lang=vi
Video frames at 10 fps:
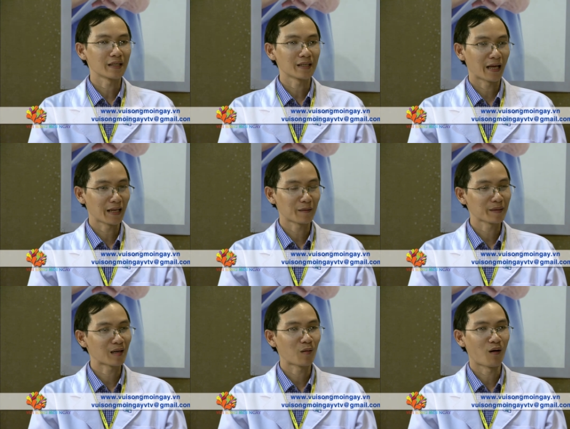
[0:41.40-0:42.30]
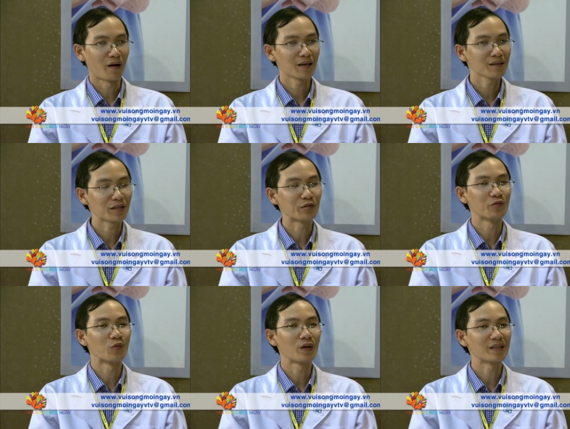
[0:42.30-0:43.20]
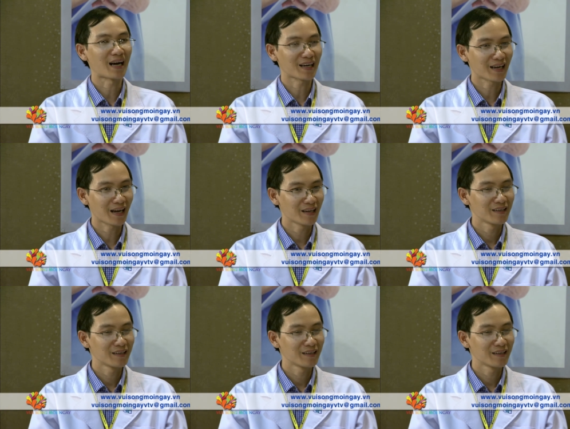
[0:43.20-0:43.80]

Chí Minh đến tư vấn cho chị Hà và bé